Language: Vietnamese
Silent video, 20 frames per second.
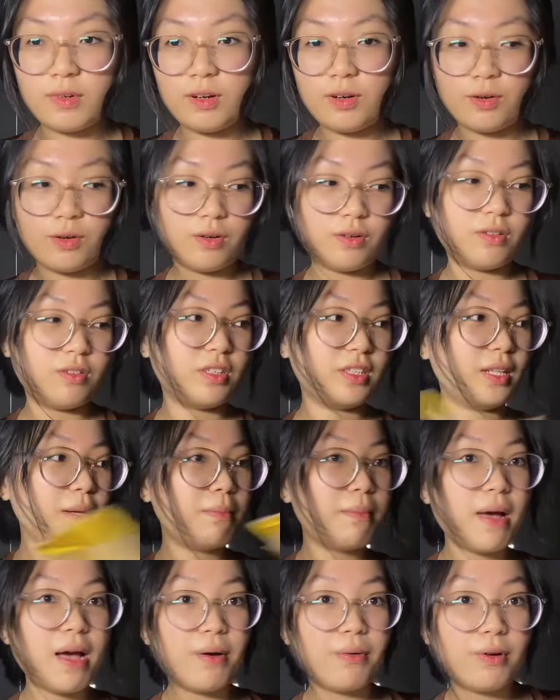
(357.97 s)
oh, người ta
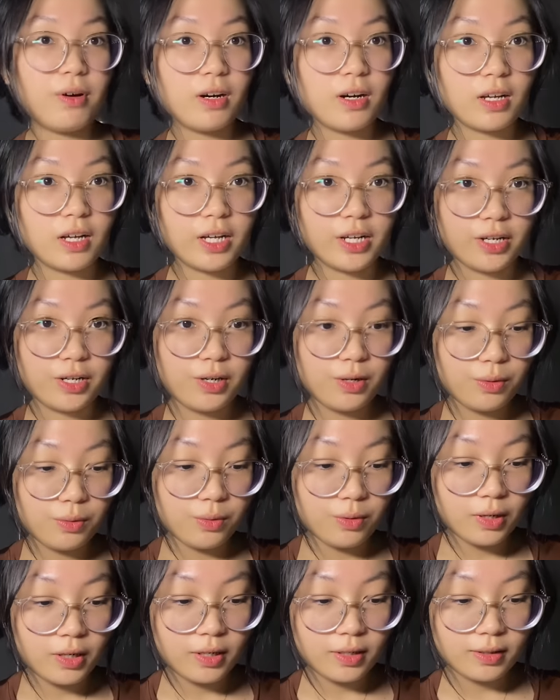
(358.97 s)
bao rất là kỹ
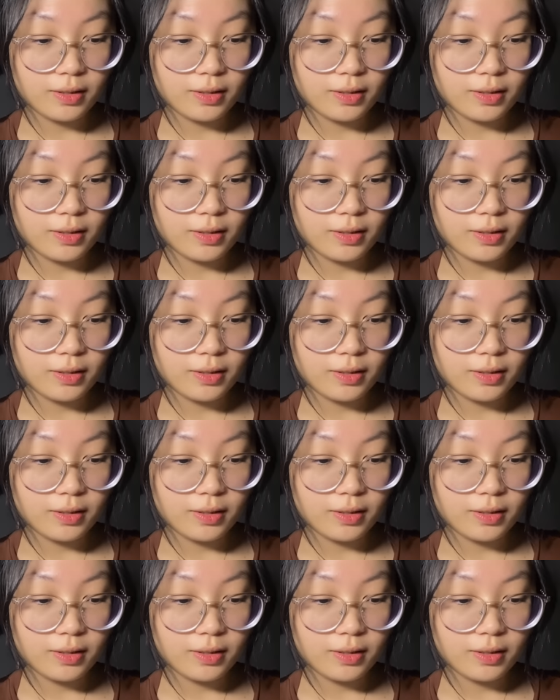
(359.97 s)
luôn á